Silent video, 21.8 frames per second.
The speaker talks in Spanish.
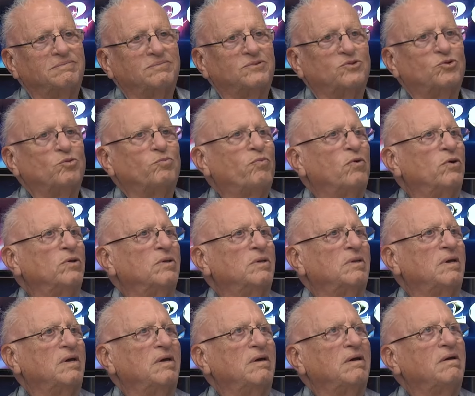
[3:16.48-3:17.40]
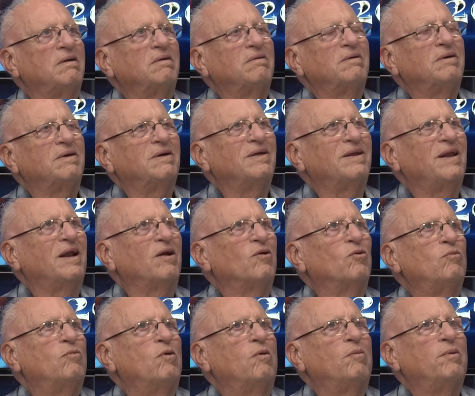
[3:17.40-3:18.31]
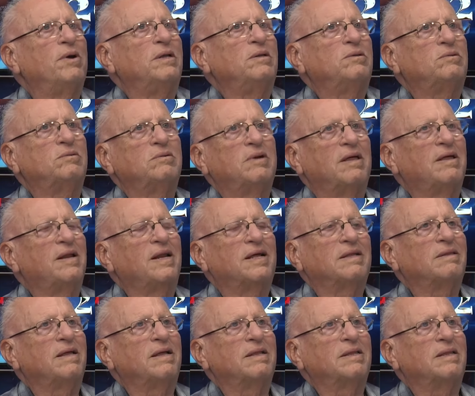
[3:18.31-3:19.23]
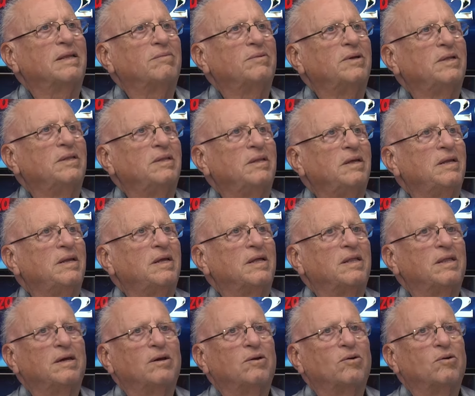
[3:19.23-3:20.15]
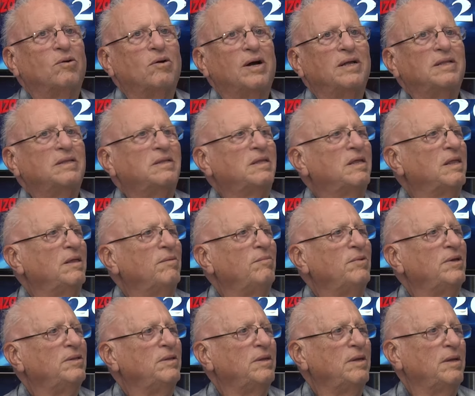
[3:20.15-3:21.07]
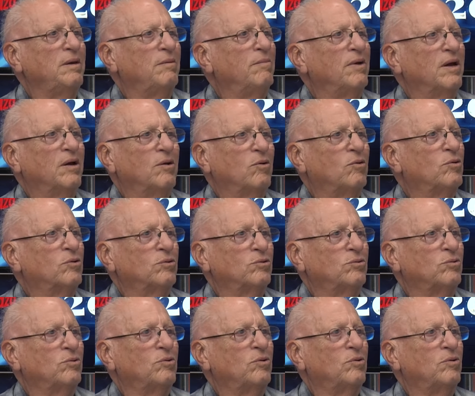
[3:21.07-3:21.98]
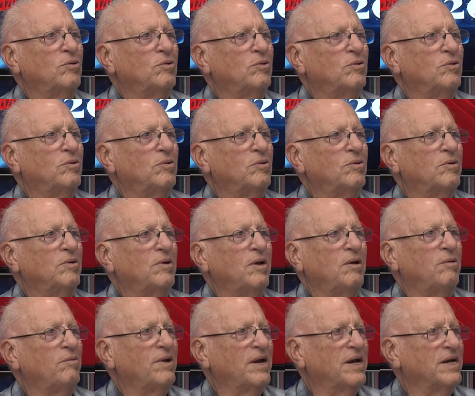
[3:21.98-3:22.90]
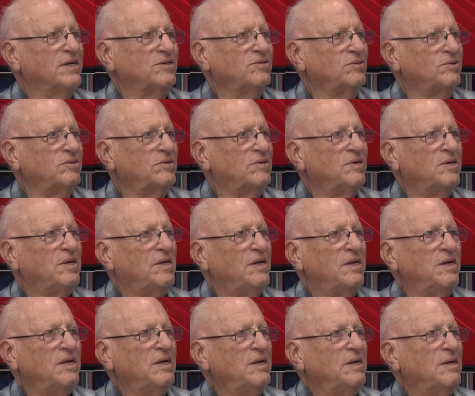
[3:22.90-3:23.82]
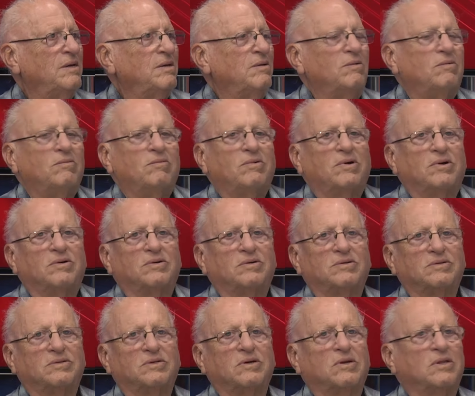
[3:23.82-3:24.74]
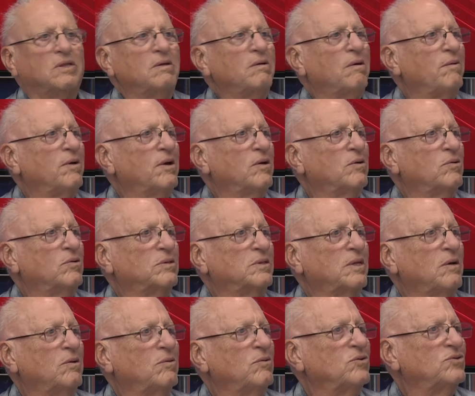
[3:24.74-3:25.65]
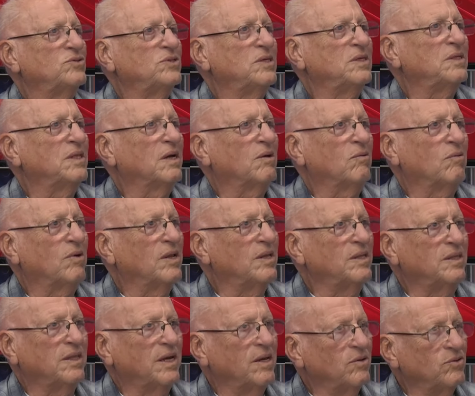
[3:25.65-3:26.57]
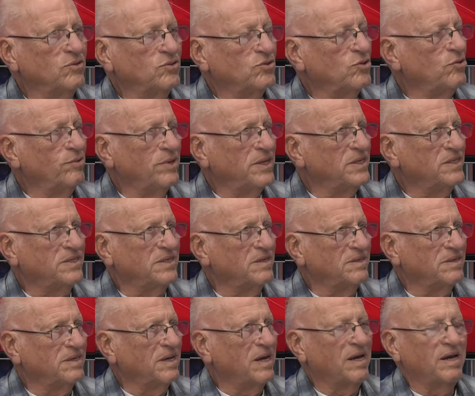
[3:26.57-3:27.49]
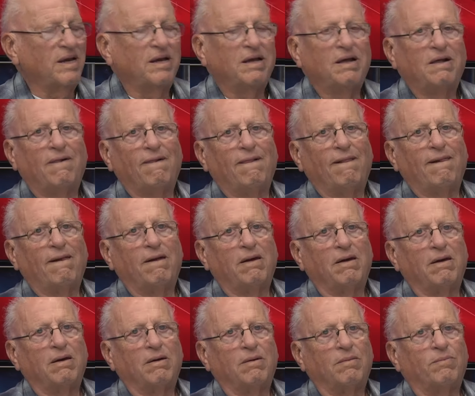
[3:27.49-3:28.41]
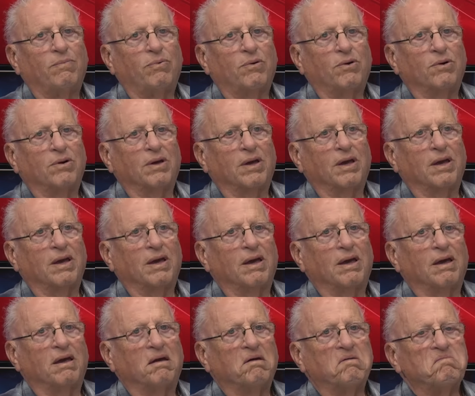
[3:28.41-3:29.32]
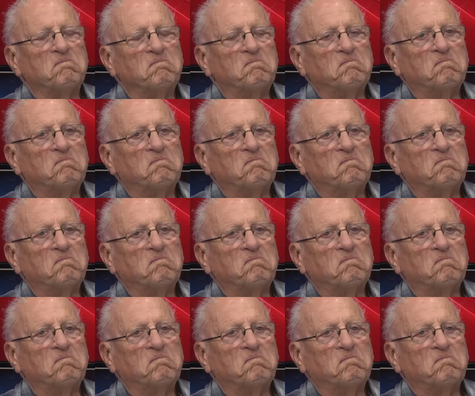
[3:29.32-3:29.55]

suponte, en algún momento una de las tantas mentiras dijo, antes de emitirme corto el brazo. Bueno, se lo debe haber cortado 248 veces ya, porque